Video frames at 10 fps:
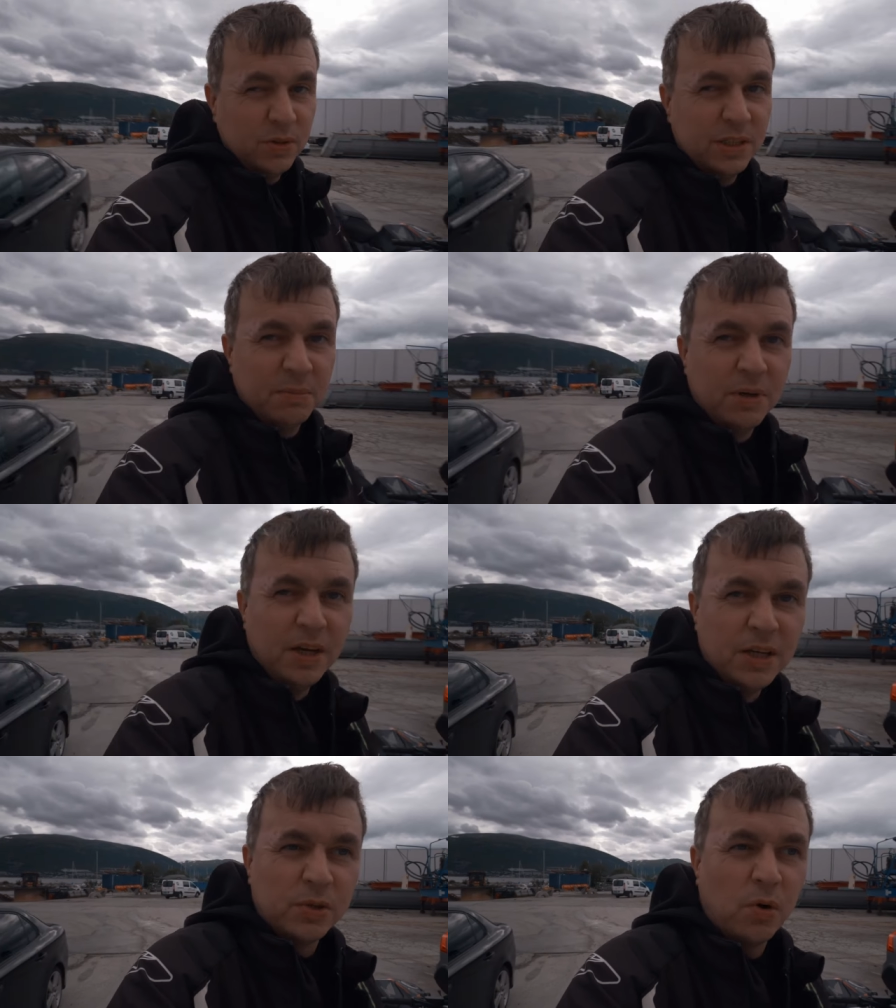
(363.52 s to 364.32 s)
тем,
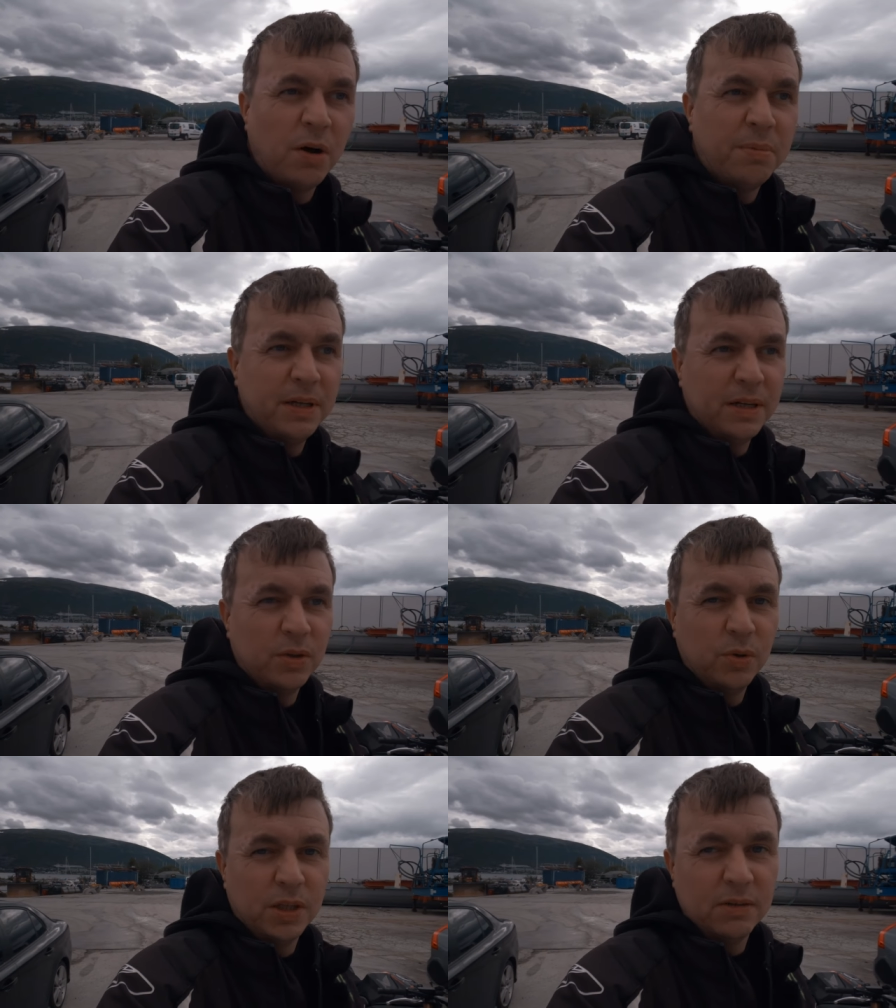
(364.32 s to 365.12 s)
сколько мне
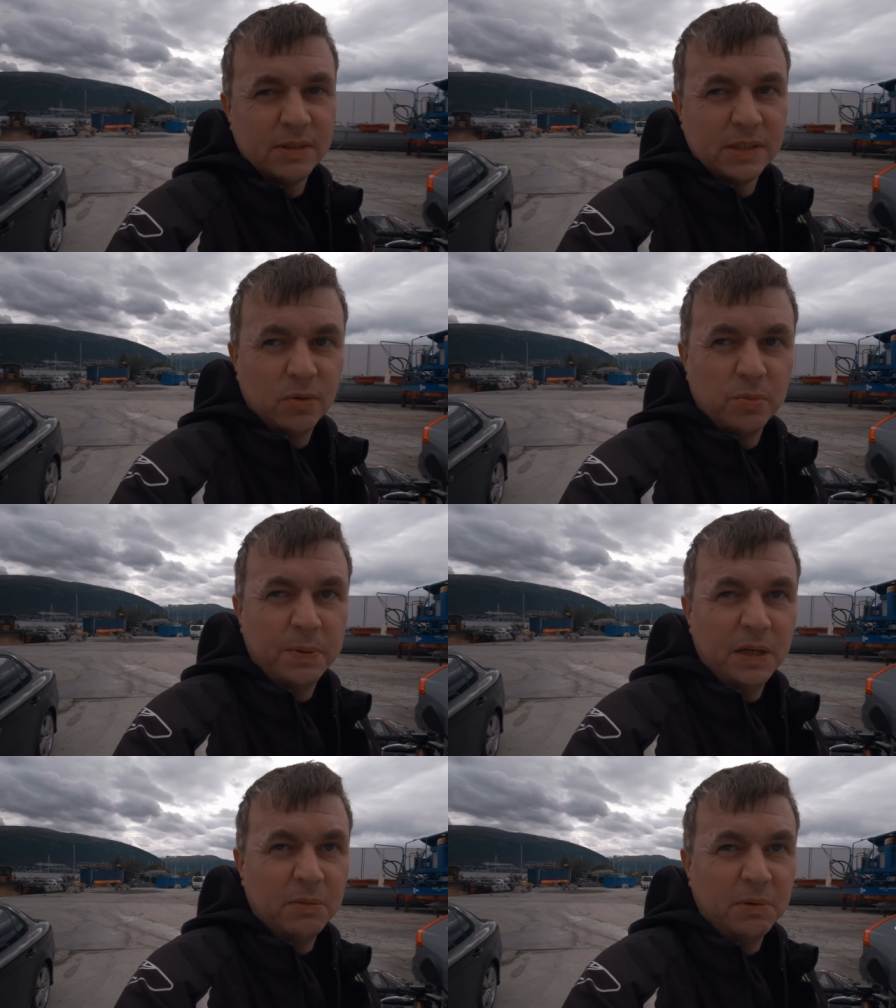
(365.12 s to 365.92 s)
до этого
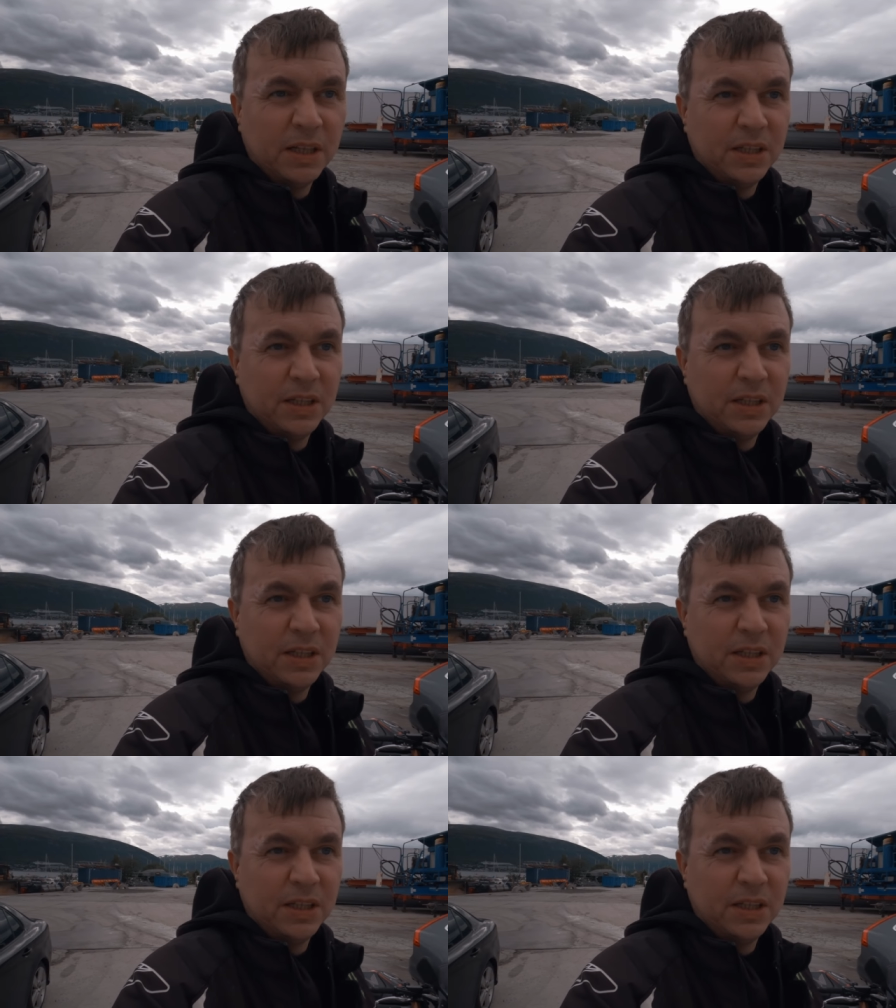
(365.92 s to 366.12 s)
залупили, блядь,